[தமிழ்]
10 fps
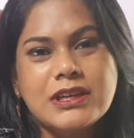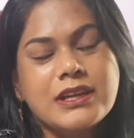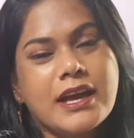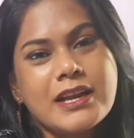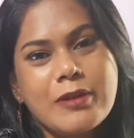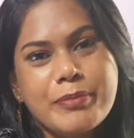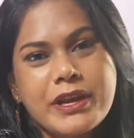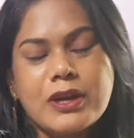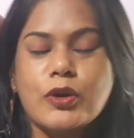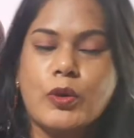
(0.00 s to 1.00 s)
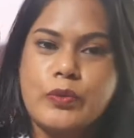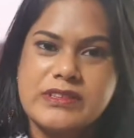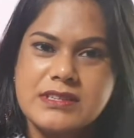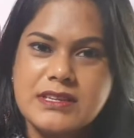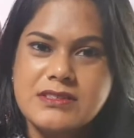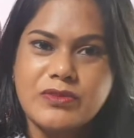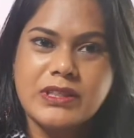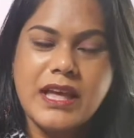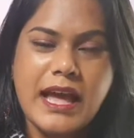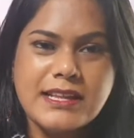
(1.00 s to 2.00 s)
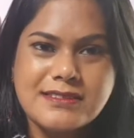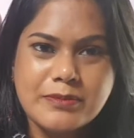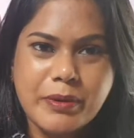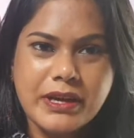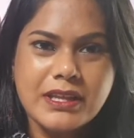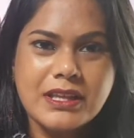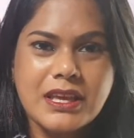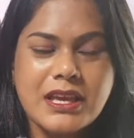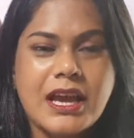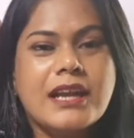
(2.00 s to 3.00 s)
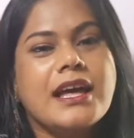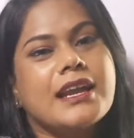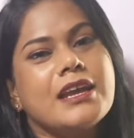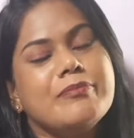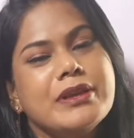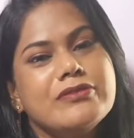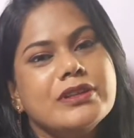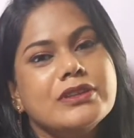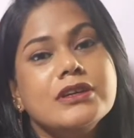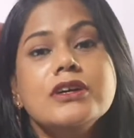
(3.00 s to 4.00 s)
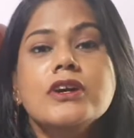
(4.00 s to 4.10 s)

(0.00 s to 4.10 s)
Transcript: நிறைய பேர் என்னோடய கொஸ்டின்ஸ்க்கு வந்து ஆன்சர் பண்ணியிருக்கீங்க நிறைய பேர் வந்து